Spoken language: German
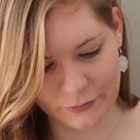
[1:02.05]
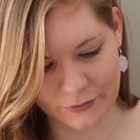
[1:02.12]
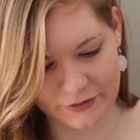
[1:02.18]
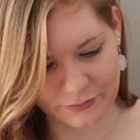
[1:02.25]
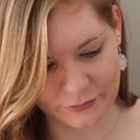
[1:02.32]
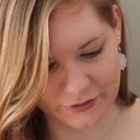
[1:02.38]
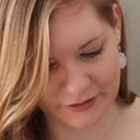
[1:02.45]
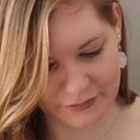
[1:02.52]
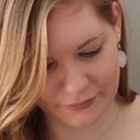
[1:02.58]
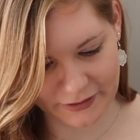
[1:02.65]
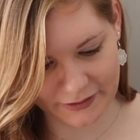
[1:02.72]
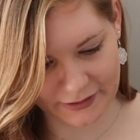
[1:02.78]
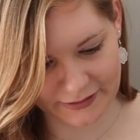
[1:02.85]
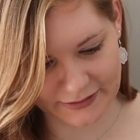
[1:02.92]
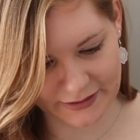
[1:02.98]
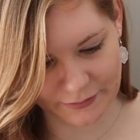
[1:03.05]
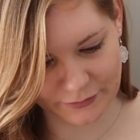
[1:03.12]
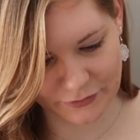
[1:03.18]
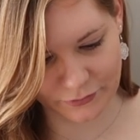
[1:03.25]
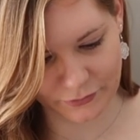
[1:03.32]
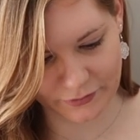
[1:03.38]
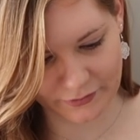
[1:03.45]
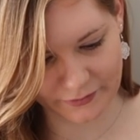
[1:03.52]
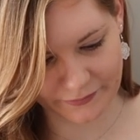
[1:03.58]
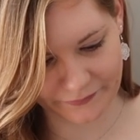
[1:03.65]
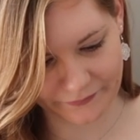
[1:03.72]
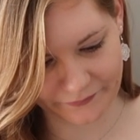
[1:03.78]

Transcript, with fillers: Oh, das muss ich mal ganz eben suchen.